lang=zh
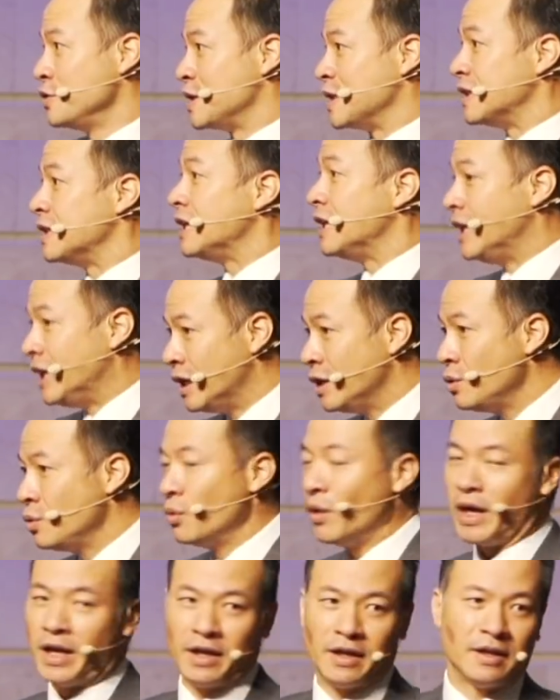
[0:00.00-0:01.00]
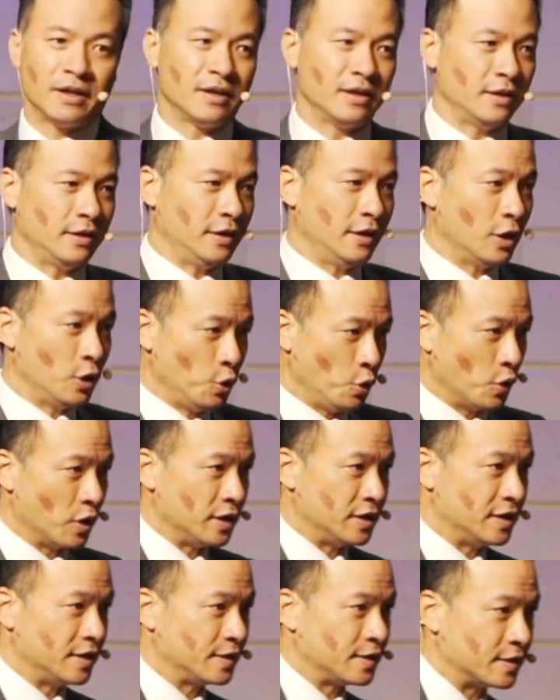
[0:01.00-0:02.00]
子，因为你的女儿
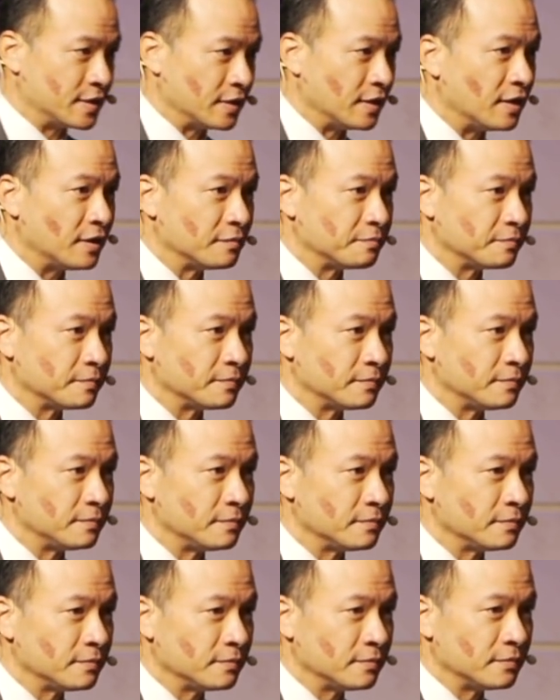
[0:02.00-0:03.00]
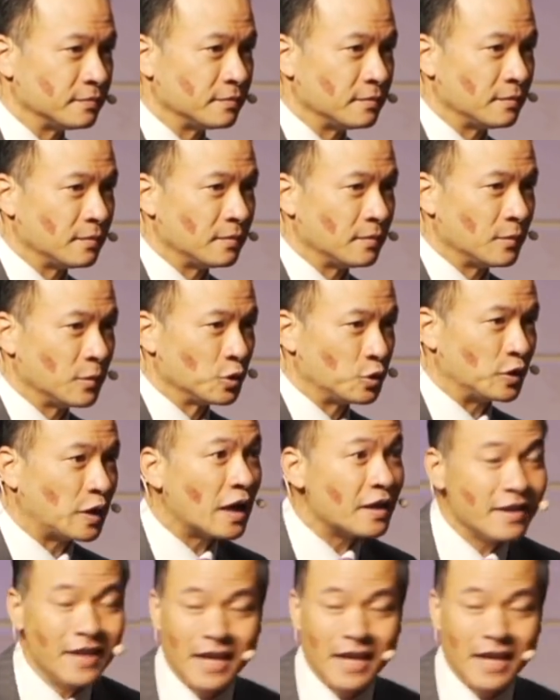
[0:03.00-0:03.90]
已经死了。”所以当